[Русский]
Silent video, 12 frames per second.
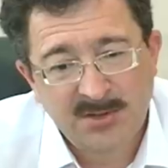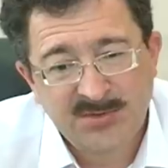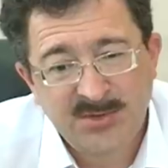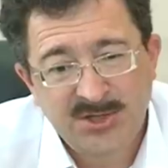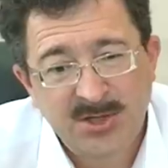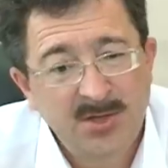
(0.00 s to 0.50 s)

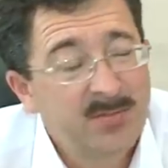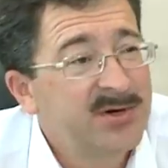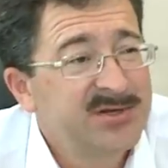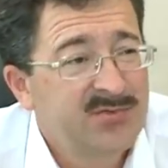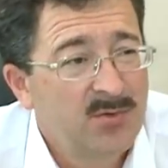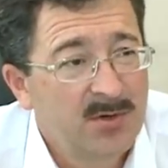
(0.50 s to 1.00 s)
Размещение
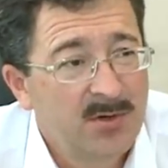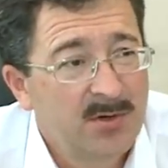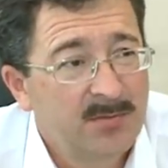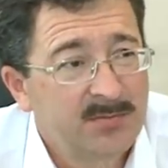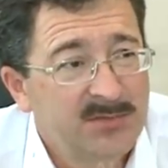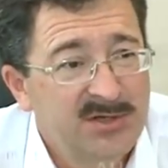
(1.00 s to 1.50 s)

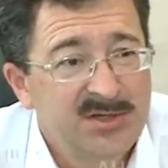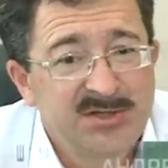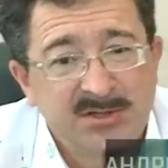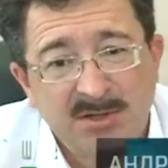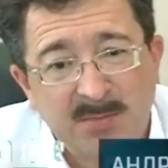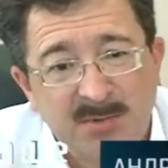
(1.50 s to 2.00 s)
произвольное.
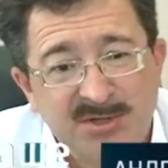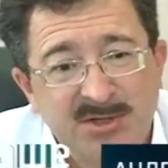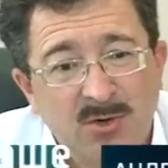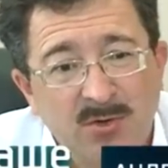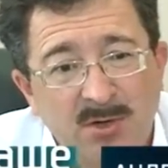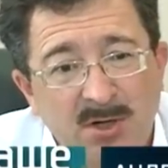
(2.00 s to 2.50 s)
Есть
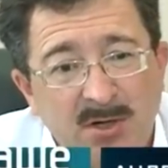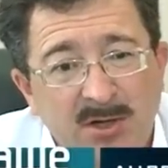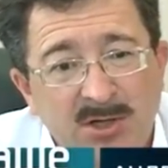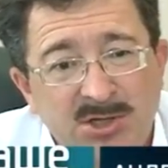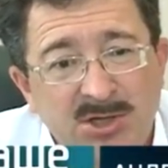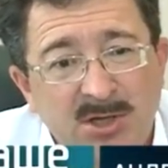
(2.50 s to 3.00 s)
определенные
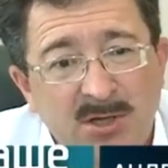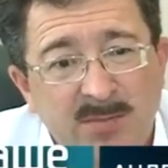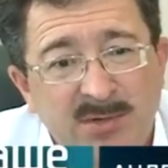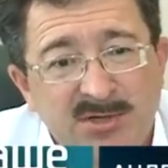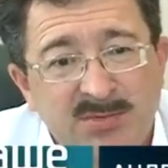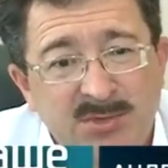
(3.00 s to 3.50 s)
ограничения
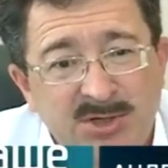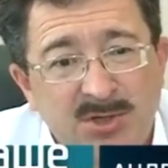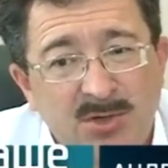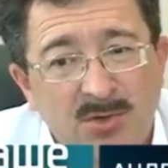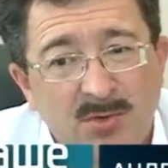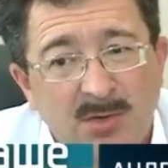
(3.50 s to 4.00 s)
по размещению
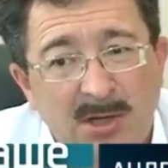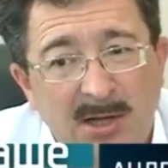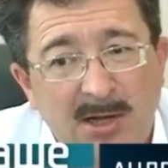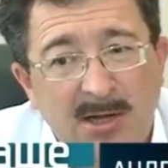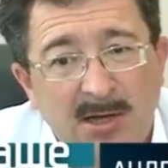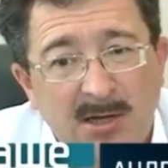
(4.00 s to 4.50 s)
размещению
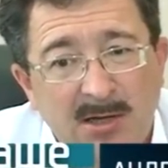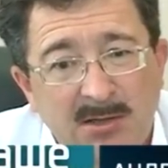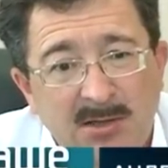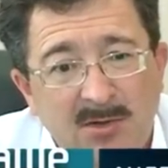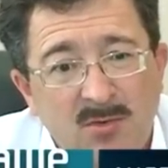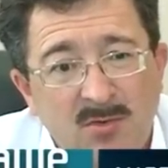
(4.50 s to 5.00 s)
э,
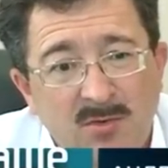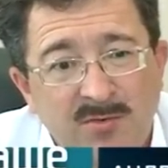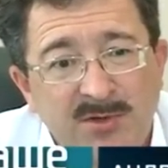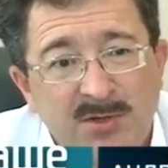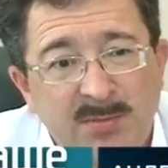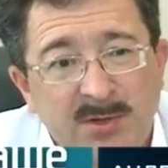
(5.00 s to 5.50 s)
такого
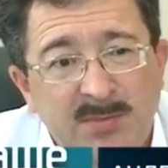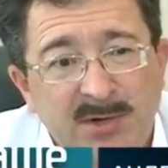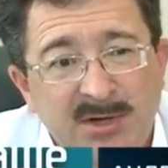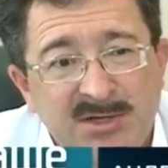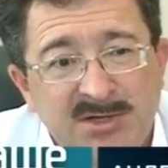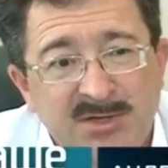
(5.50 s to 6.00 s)
вида
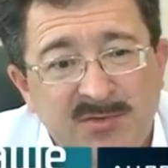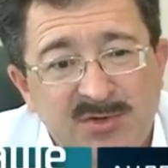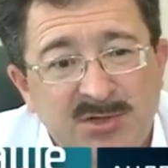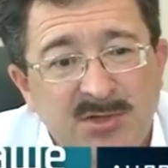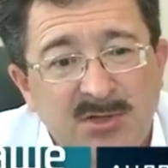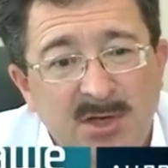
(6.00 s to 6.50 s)
предприятий в
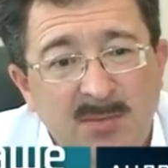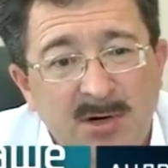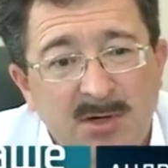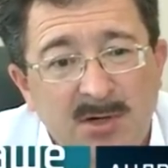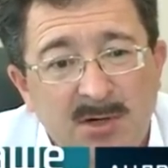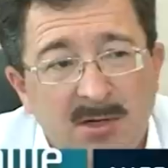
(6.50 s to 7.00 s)
жилых
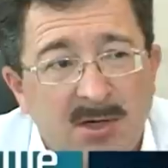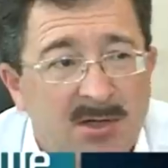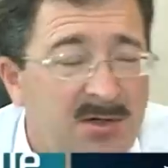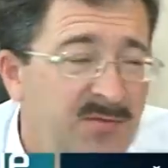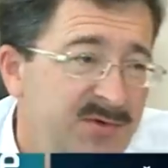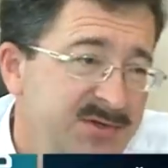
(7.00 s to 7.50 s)
домах,
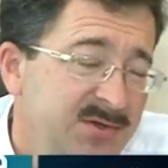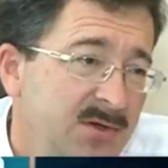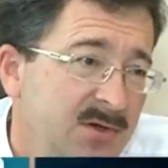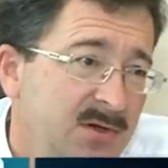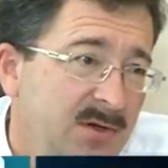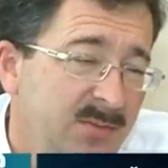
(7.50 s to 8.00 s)
они
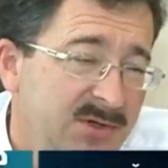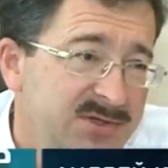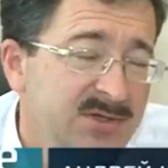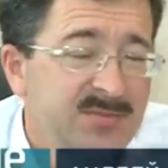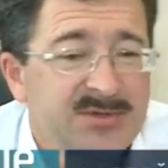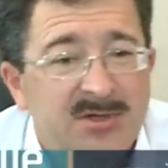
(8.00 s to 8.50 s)
введены
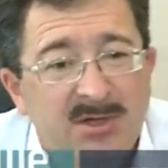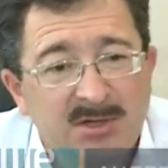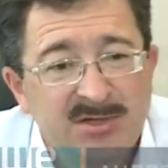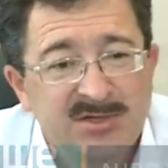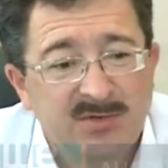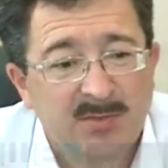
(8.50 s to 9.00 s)
областным
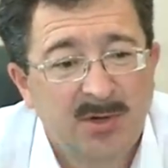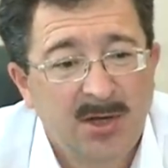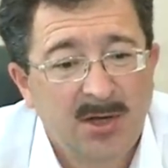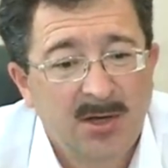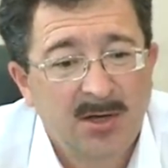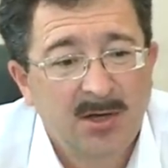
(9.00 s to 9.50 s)
законодательством,
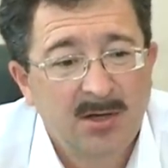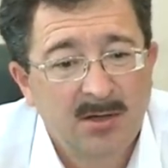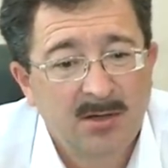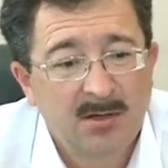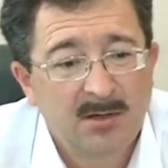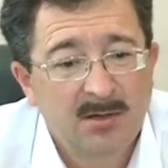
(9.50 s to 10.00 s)

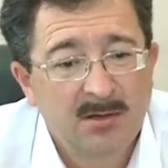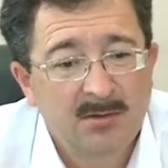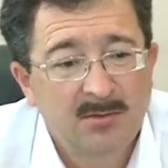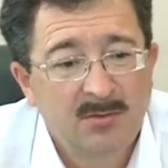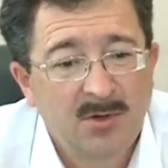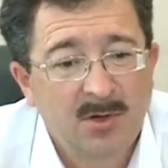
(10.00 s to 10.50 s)
э,
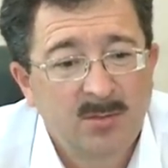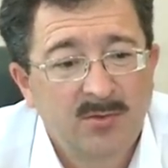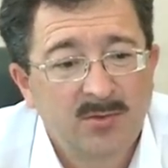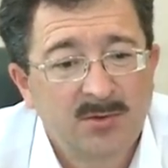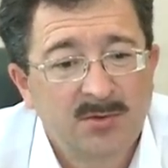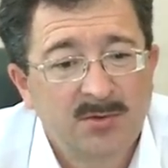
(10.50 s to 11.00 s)
ну как бы
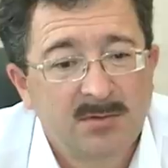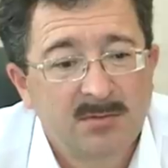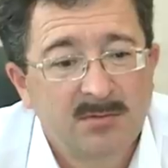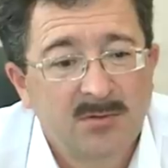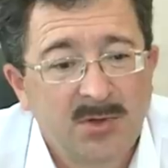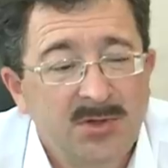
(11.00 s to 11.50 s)
вот,
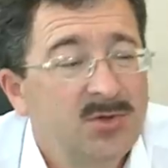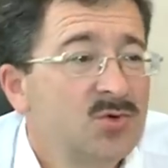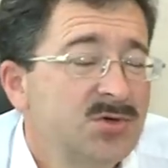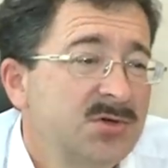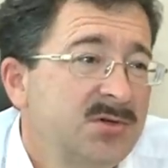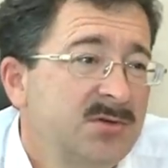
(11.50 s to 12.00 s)
но ну, они
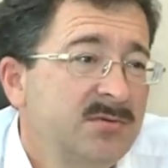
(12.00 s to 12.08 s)
тоже